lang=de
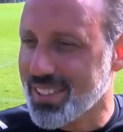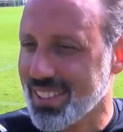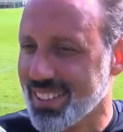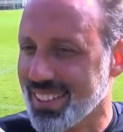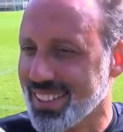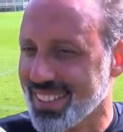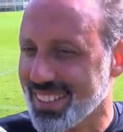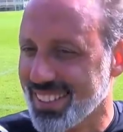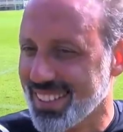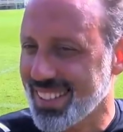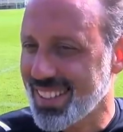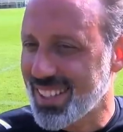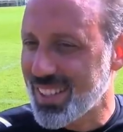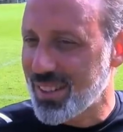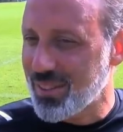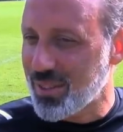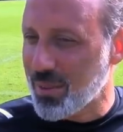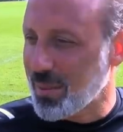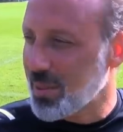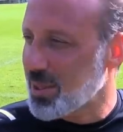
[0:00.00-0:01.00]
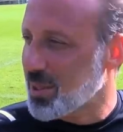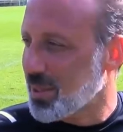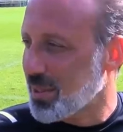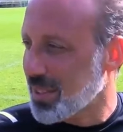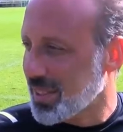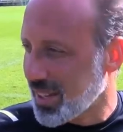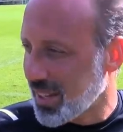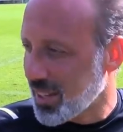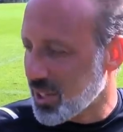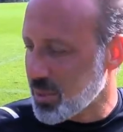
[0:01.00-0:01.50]
ich äh, für meinen
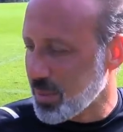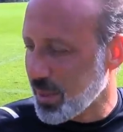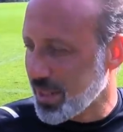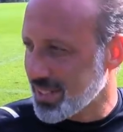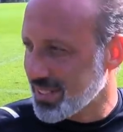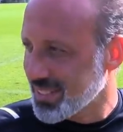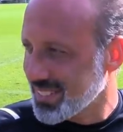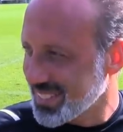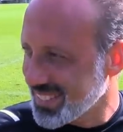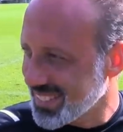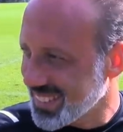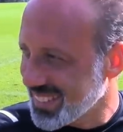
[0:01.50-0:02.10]
Torwarttrainer sprechen.